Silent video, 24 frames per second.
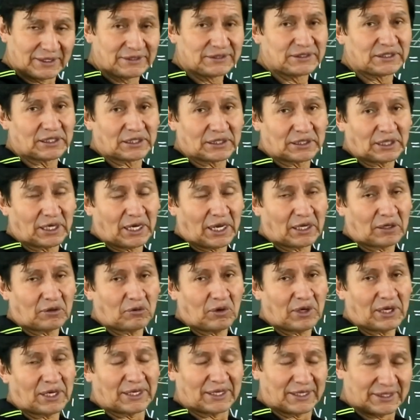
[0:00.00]
densidad del
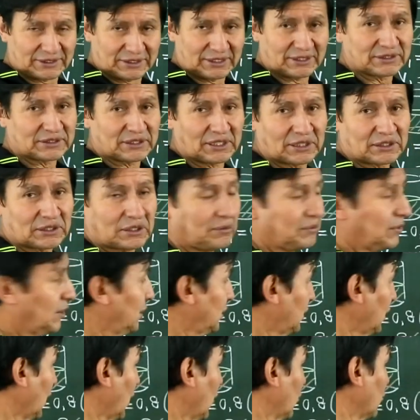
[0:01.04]
agua es
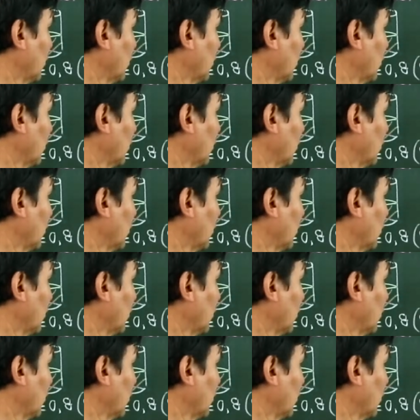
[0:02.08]
exactamente la